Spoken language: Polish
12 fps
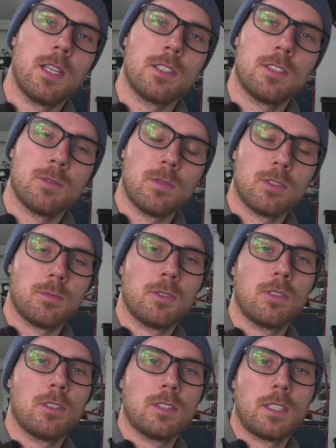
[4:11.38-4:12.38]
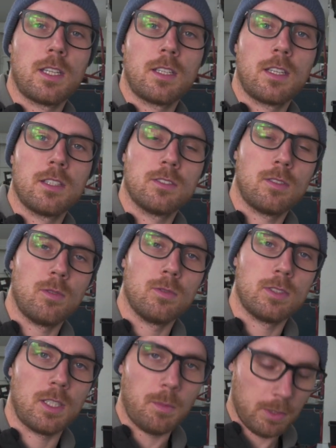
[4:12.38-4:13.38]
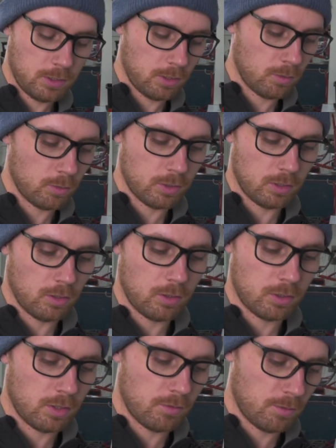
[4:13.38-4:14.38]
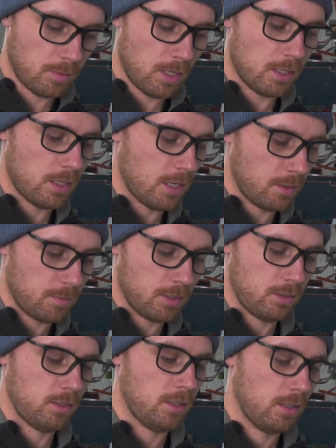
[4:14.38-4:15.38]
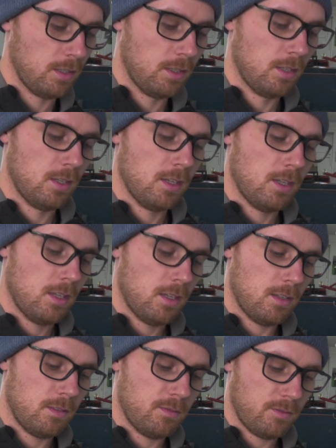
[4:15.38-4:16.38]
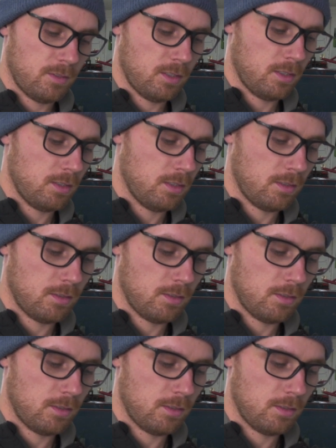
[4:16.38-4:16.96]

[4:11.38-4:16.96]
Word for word: jak się złoży motocykl, jaki jest luz. Jak będzie duży, no to się wymieni. Jak będzie e, w,